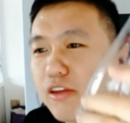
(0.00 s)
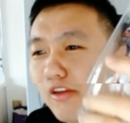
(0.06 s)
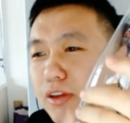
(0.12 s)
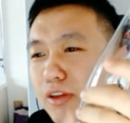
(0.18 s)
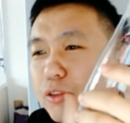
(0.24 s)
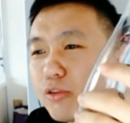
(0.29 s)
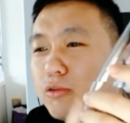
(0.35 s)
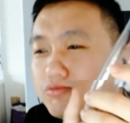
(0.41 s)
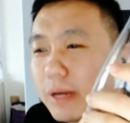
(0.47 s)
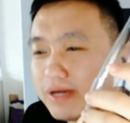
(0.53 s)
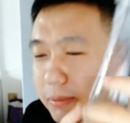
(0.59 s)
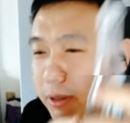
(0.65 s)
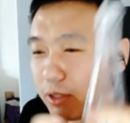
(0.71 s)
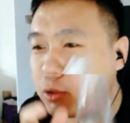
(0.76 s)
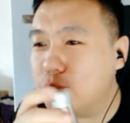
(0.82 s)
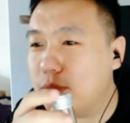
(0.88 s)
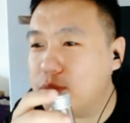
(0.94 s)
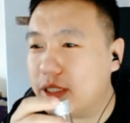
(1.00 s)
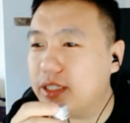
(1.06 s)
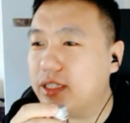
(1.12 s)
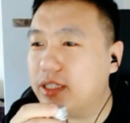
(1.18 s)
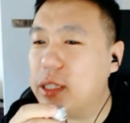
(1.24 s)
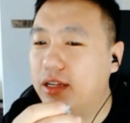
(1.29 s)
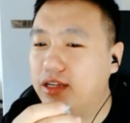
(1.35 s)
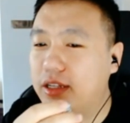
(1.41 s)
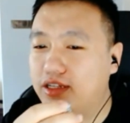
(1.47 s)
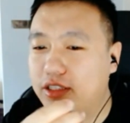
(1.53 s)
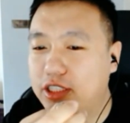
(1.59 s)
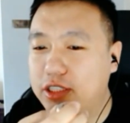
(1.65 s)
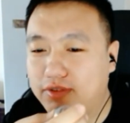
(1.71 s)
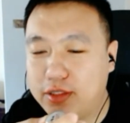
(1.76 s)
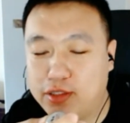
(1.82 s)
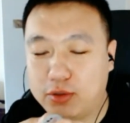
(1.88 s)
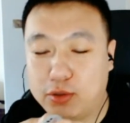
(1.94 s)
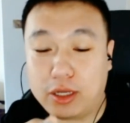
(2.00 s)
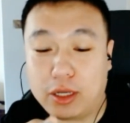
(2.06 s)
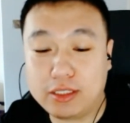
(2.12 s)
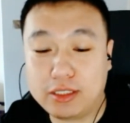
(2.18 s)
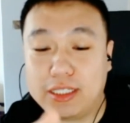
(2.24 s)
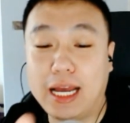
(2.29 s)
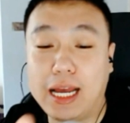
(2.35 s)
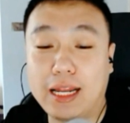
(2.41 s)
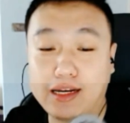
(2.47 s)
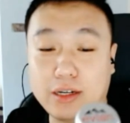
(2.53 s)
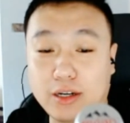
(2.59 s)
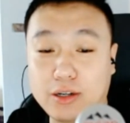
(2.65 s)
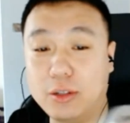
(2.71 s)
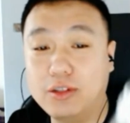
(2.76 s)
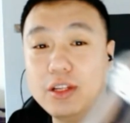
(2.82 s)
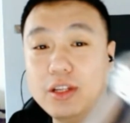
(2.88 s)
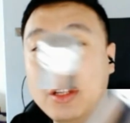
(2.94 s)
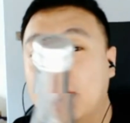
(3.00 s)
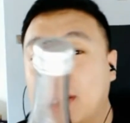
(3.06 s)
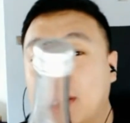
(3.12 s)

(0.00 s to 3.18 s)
因为东北嘛，东北现在室温都快零下了，然后。